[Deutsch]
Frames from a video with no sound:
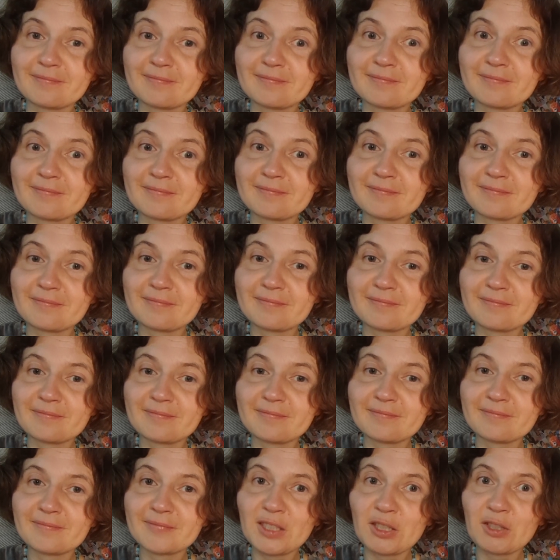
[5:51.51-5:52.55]
Hm.
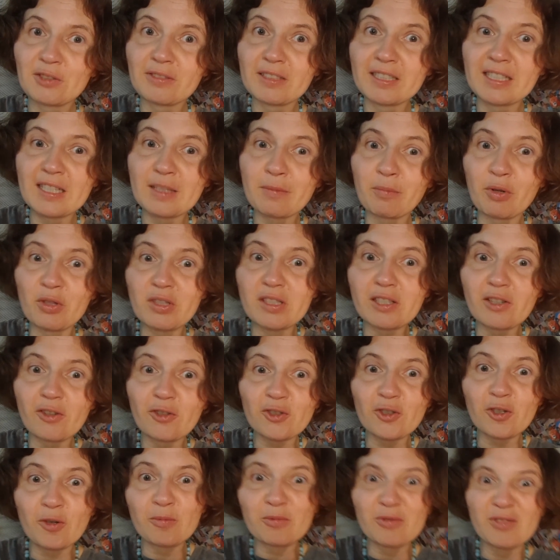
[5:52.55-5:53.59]
Auch wenn das Monster
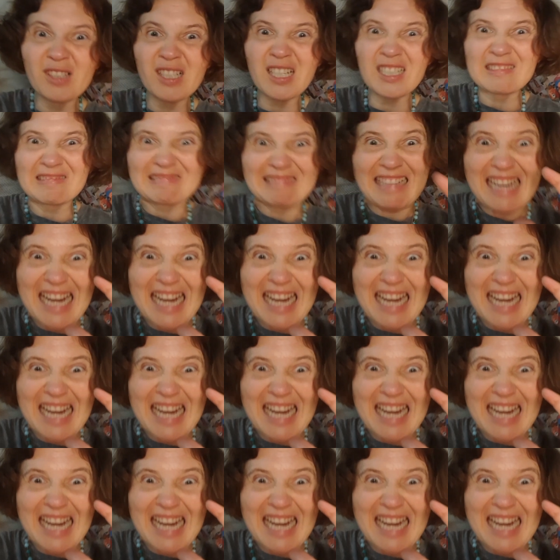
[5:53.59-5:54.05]
auskommt und sagt,